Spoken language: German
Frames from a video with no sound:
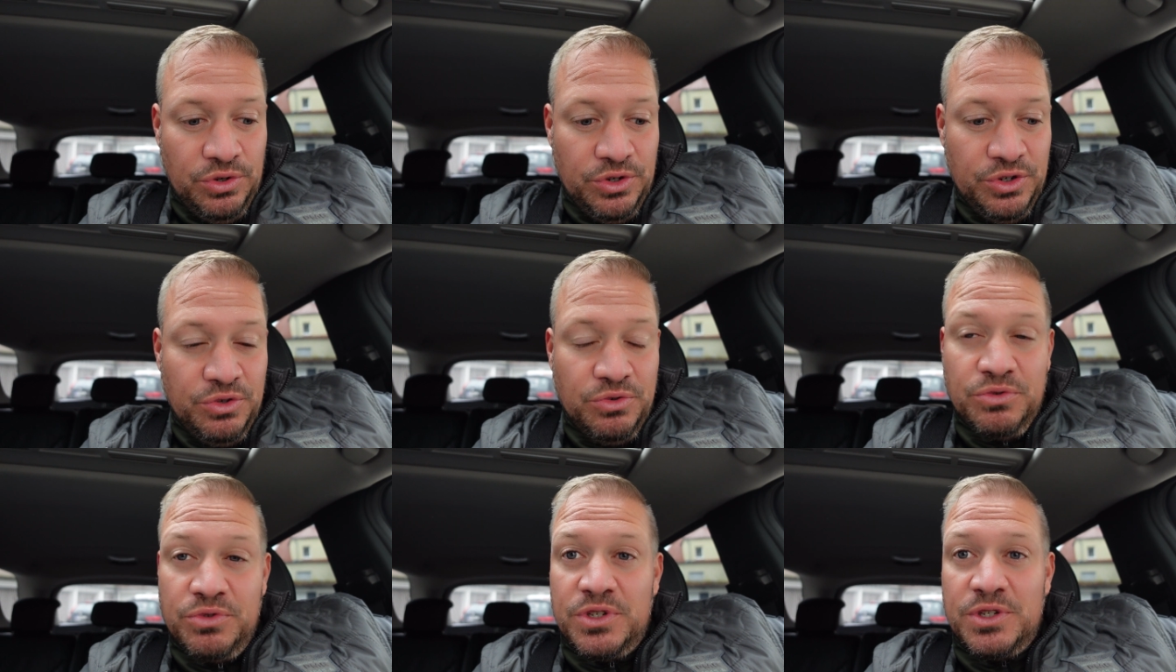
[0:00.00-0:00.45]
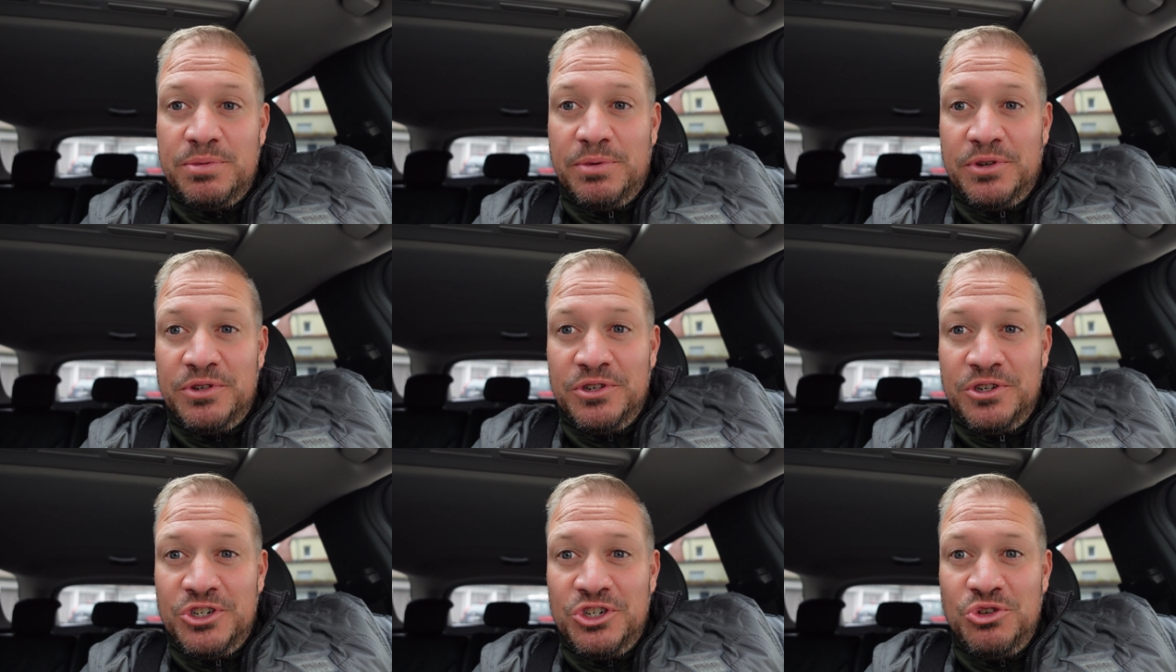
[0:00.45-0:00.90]
Heute gut
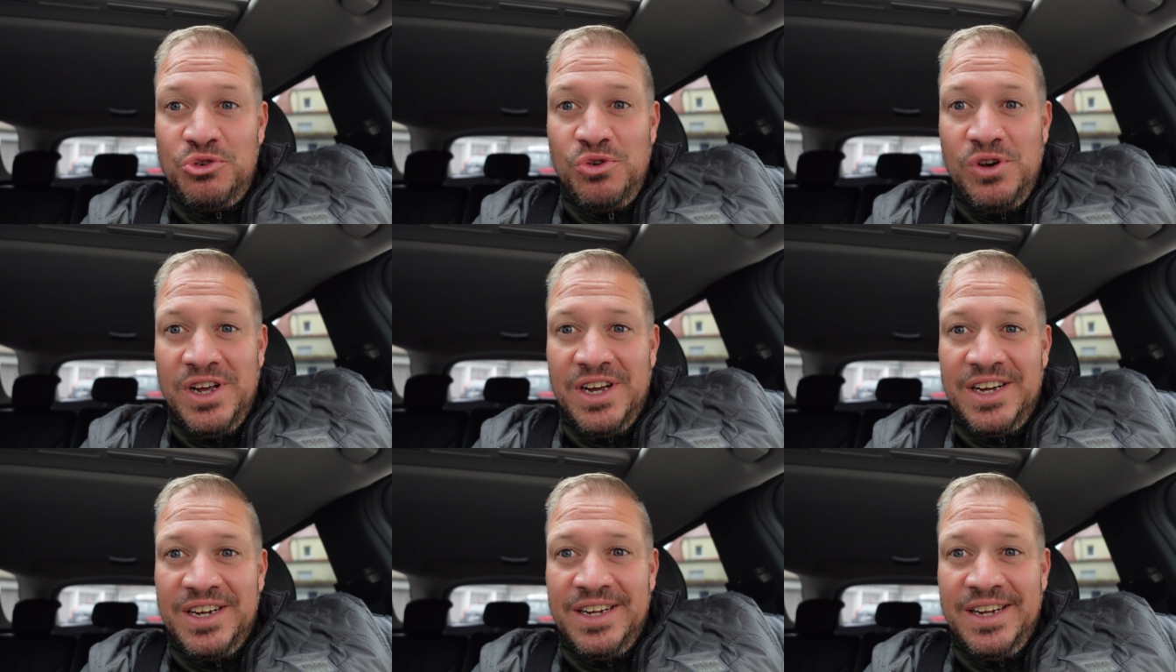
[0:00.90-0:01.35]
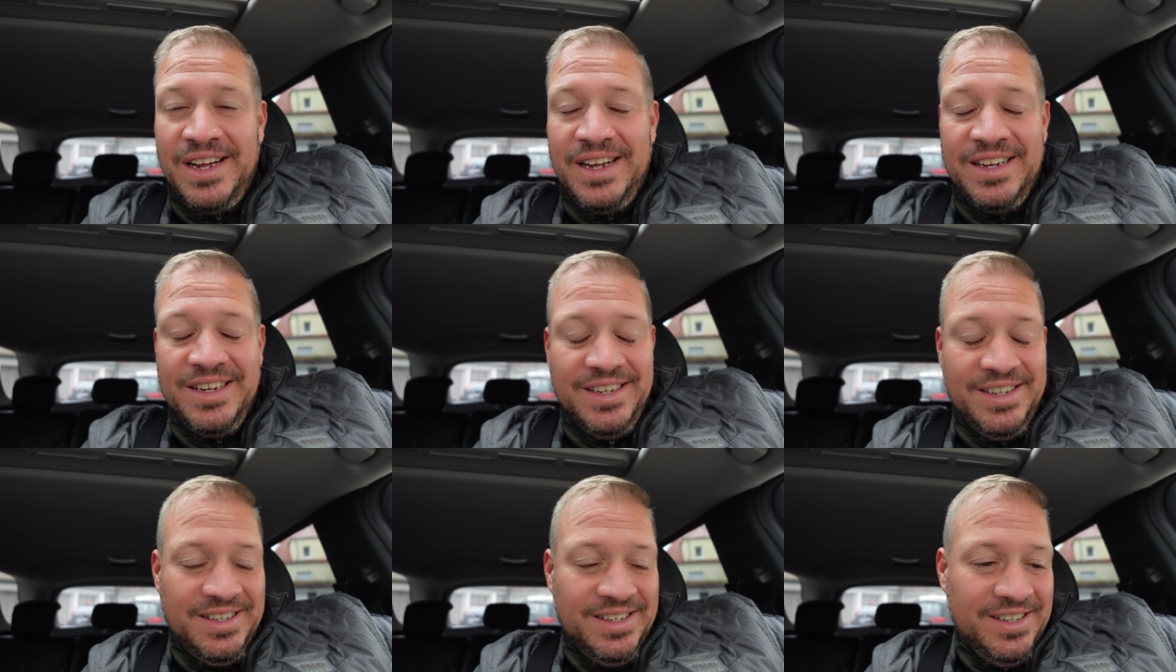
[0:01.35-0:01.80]
200 Schüler
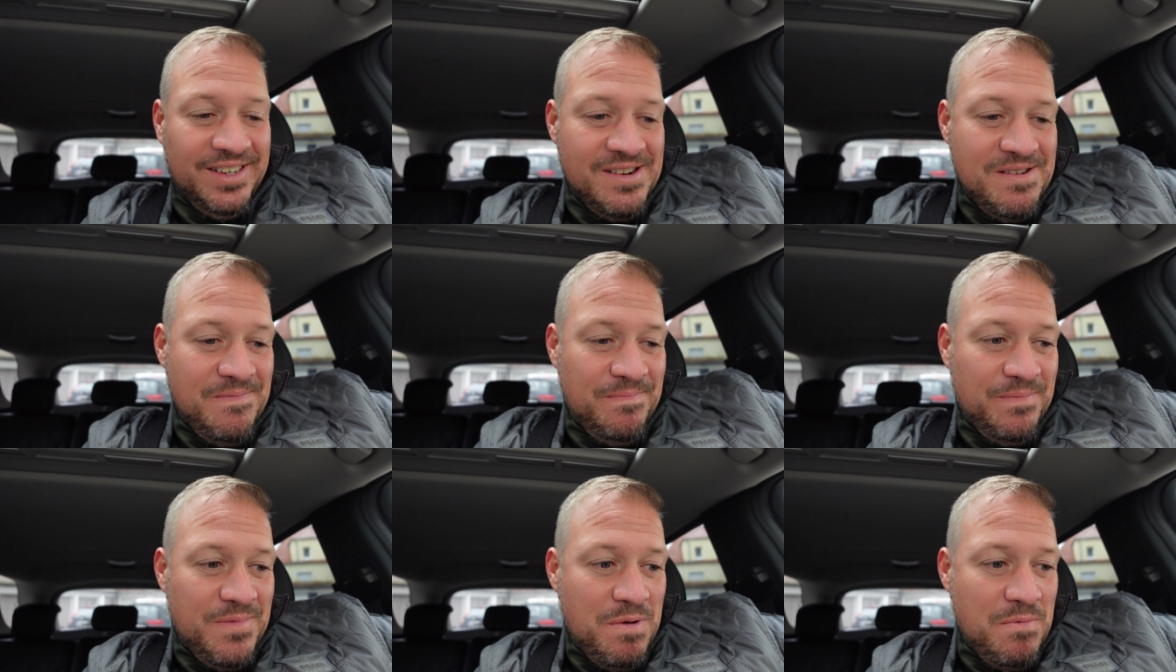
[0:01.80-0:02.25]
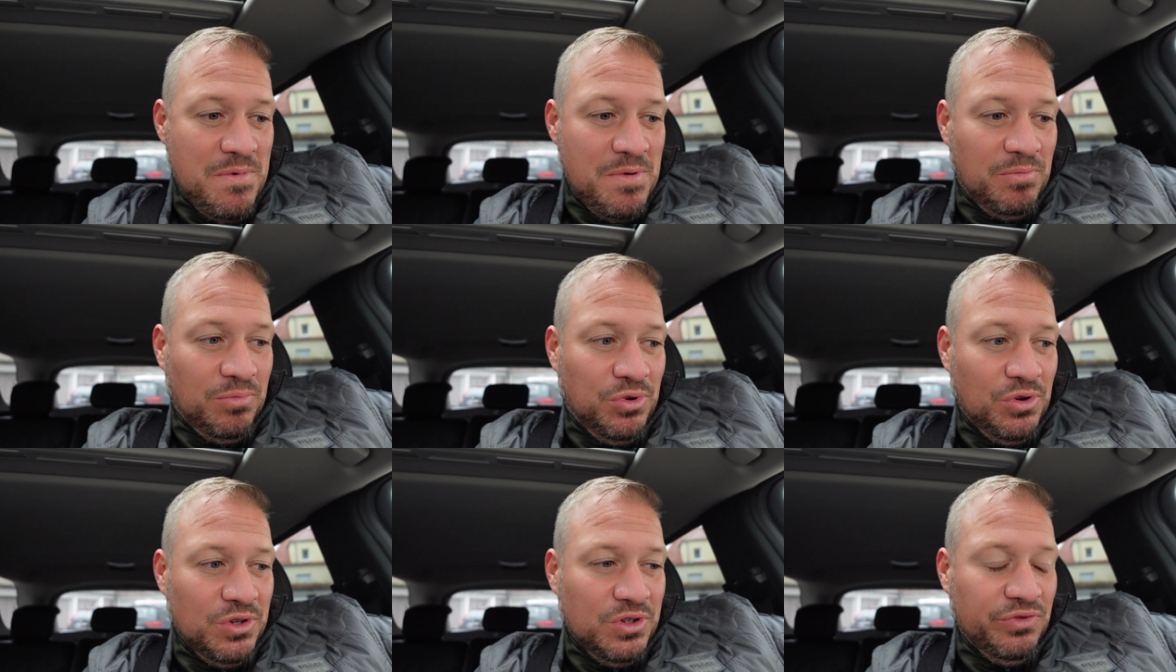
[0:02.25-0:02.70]
äh, mit dem
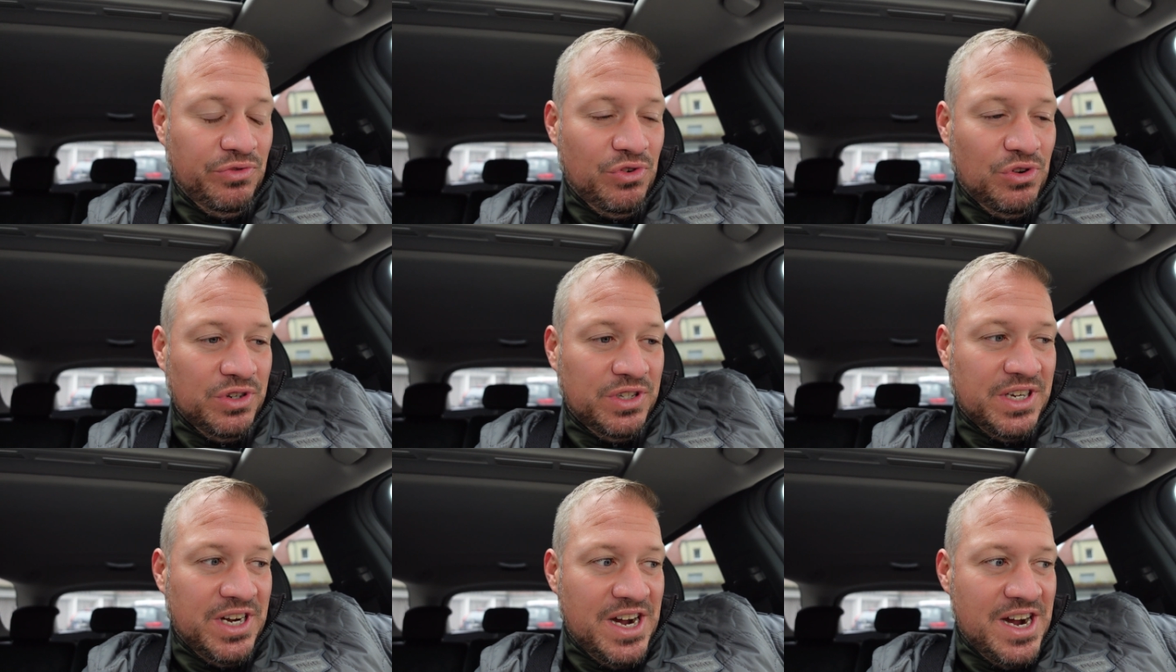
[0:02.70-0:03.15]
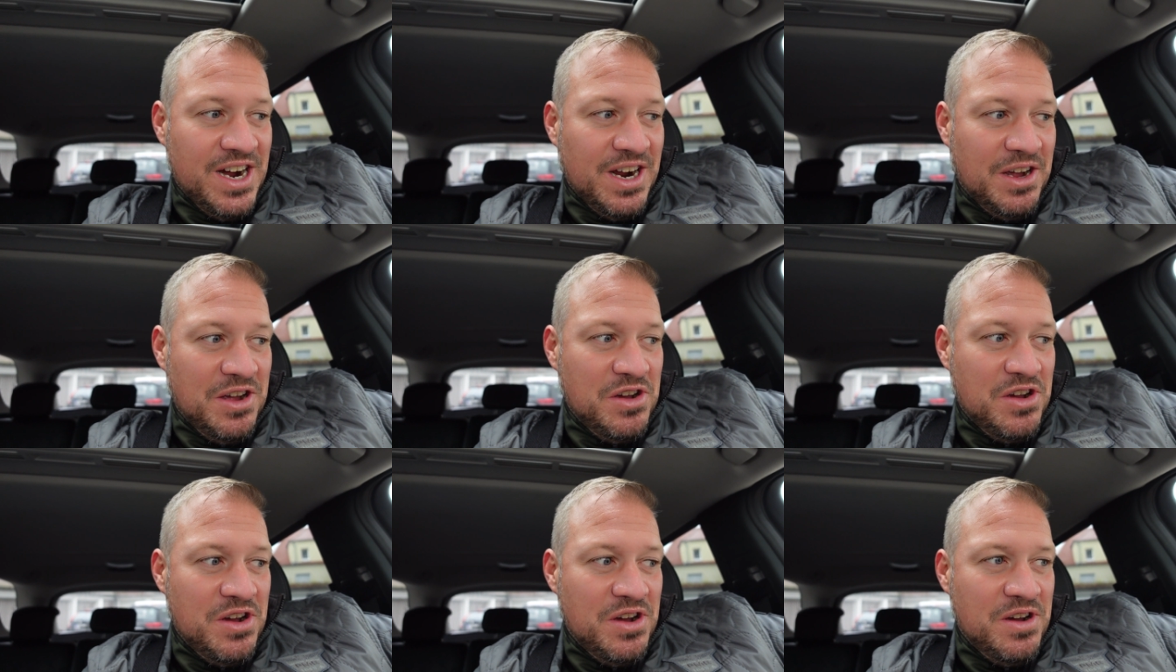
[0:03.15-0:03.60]

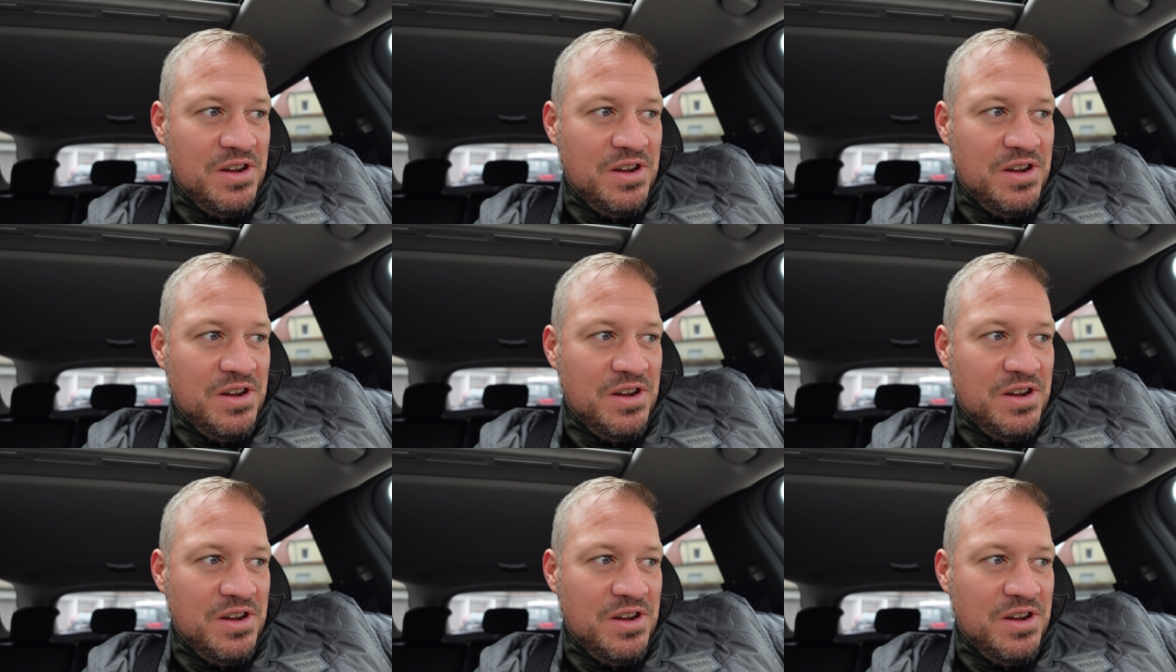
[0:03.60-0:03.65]
Impulsvortrag